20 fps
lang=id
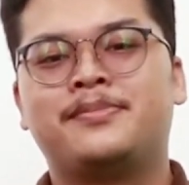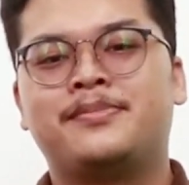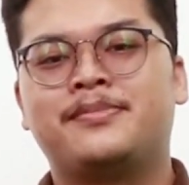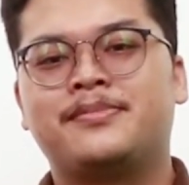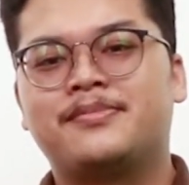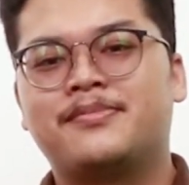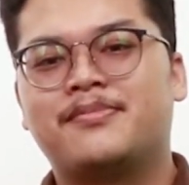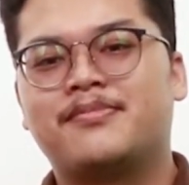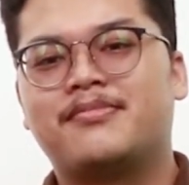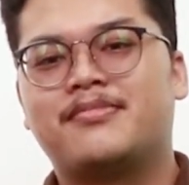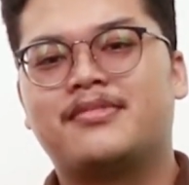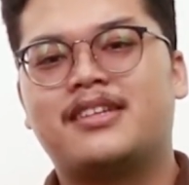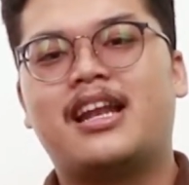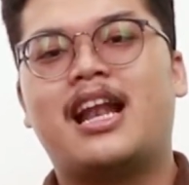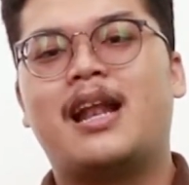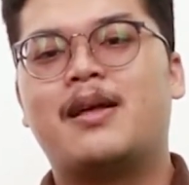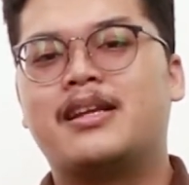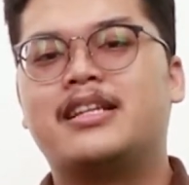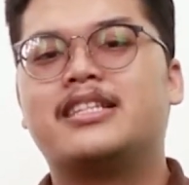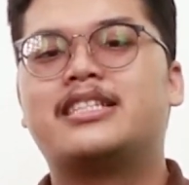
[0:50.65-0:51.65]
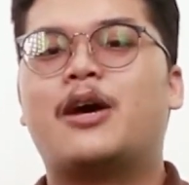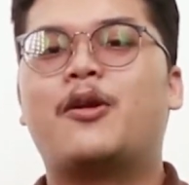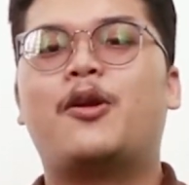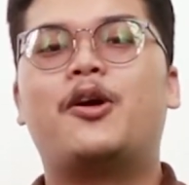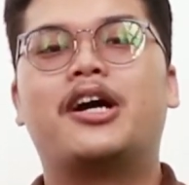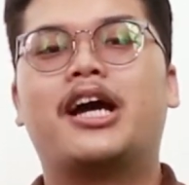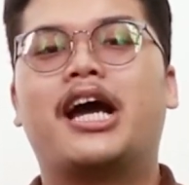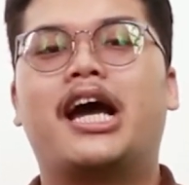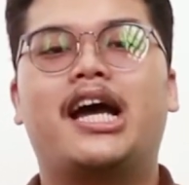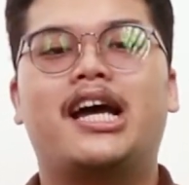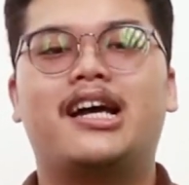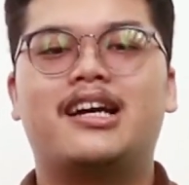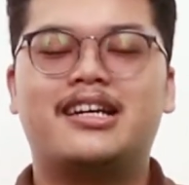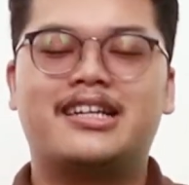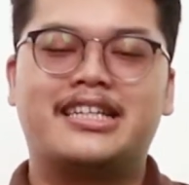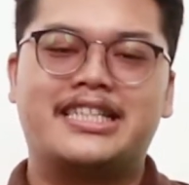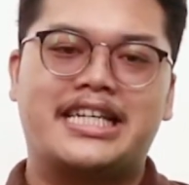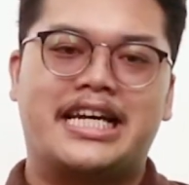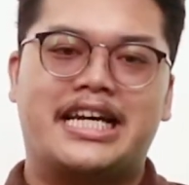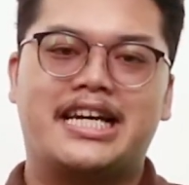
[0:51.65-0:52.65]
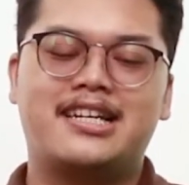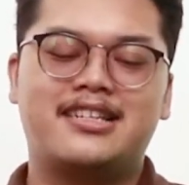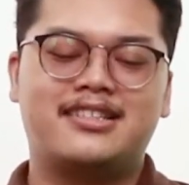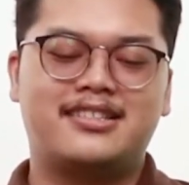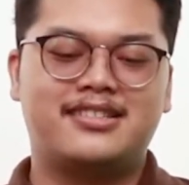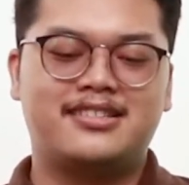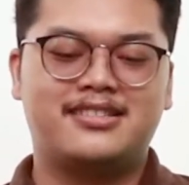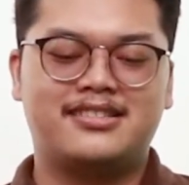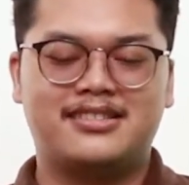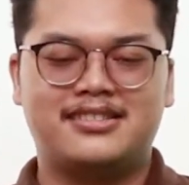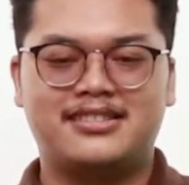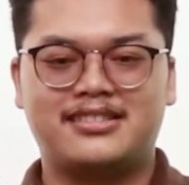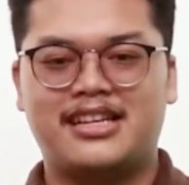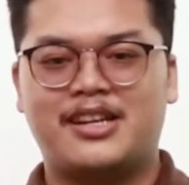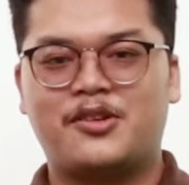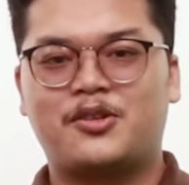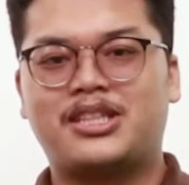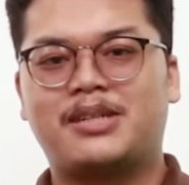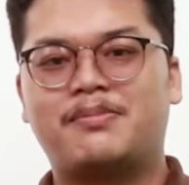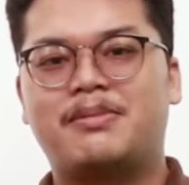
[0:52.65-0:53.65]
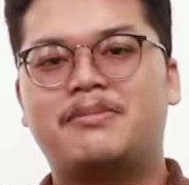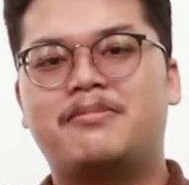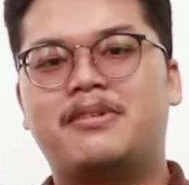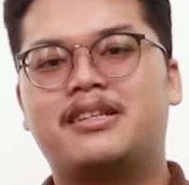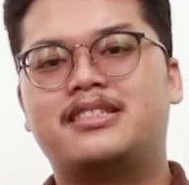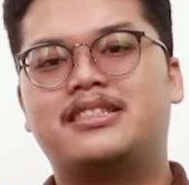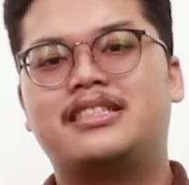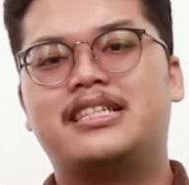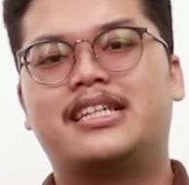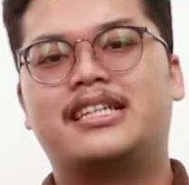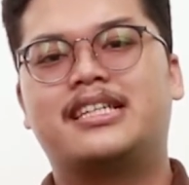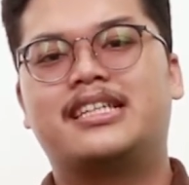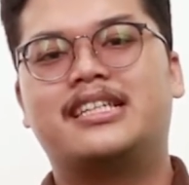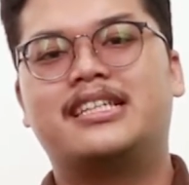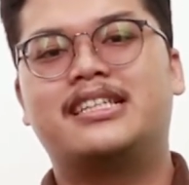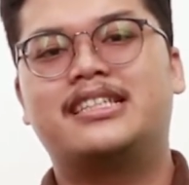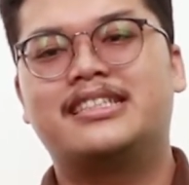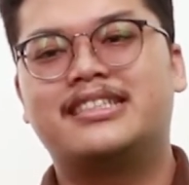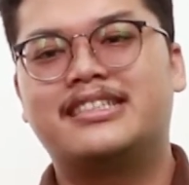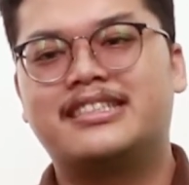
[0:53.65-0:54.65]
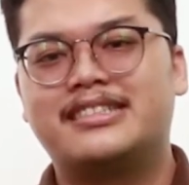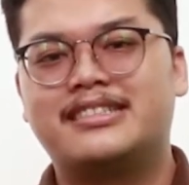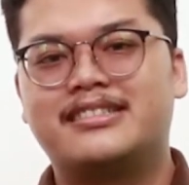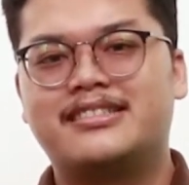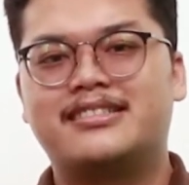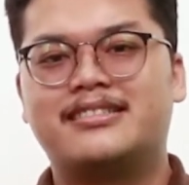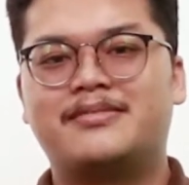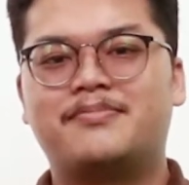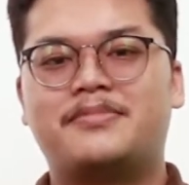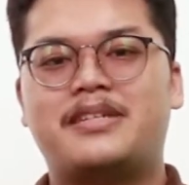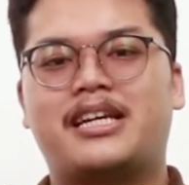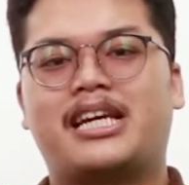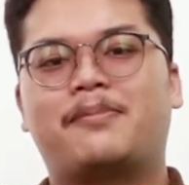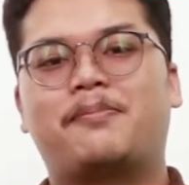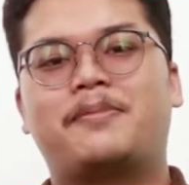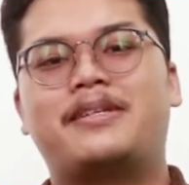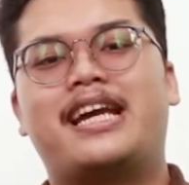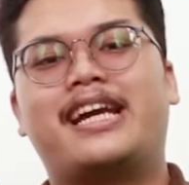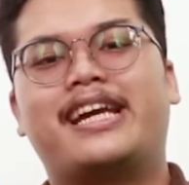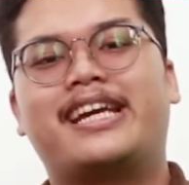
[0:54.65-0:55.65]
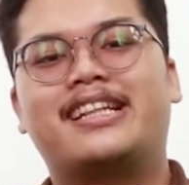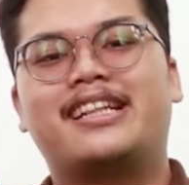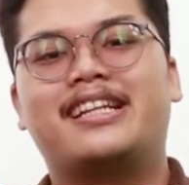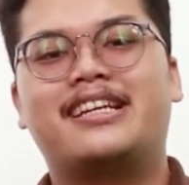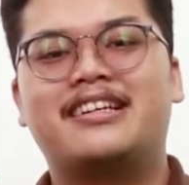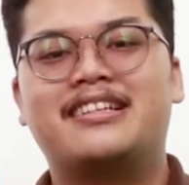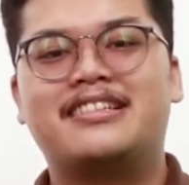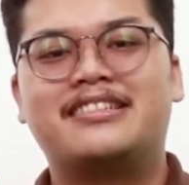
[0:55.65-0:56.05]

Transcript: Okay. Nah, dan insya Allah enggak enggak dan gue terbebas dari penyakit-penyakit lah.